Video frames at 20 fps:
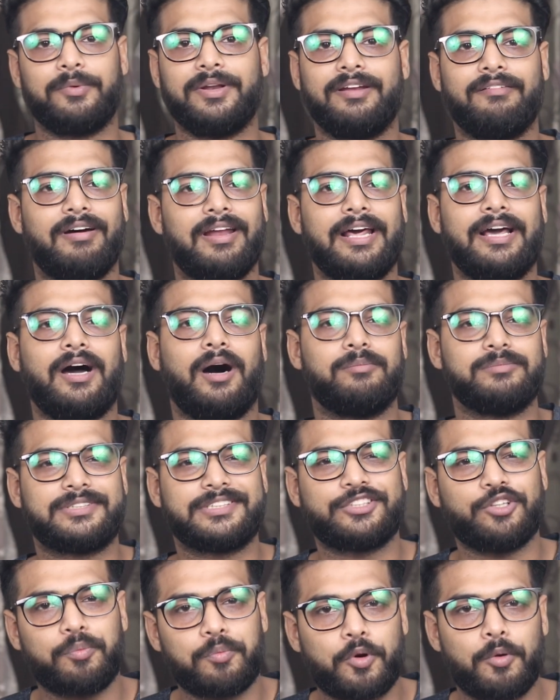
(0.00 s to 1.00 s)
को मिलने वाला है हम
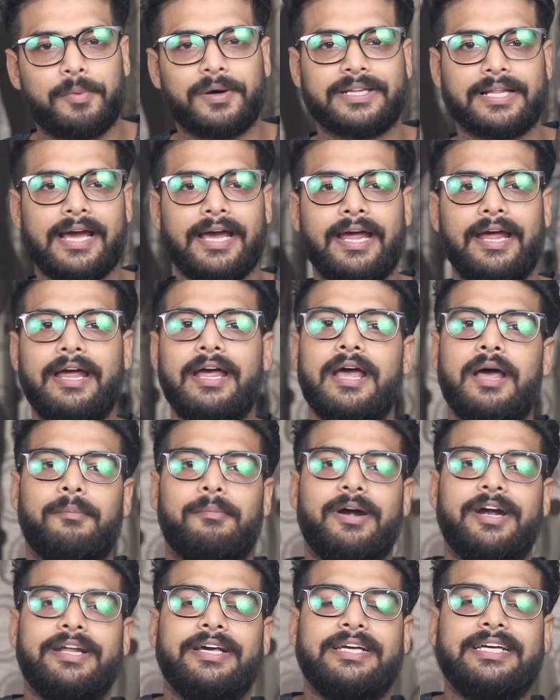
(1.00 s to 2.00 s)
सबको पता है
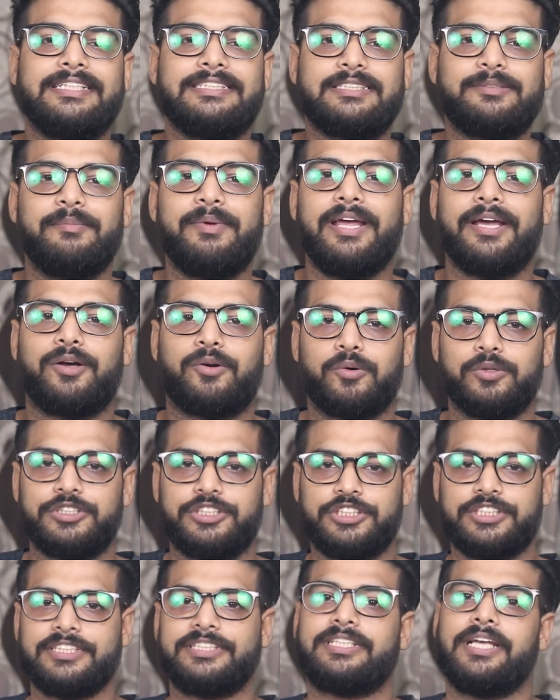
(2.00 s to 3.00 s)
बट इसमें
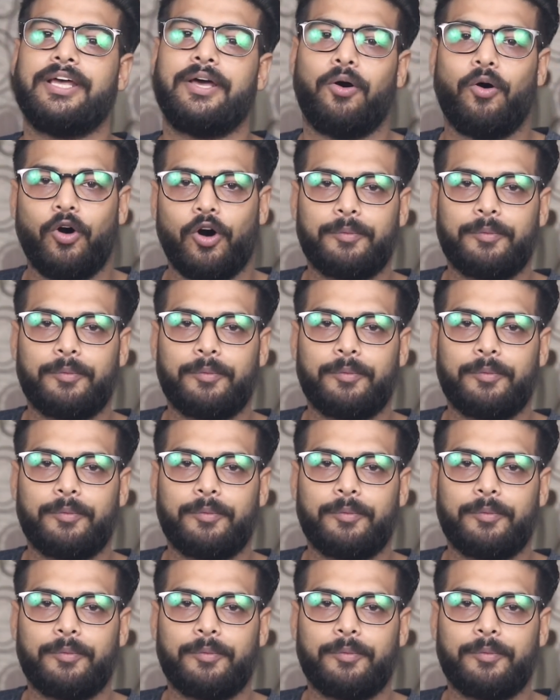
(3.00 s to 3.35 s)
कुछ चीजें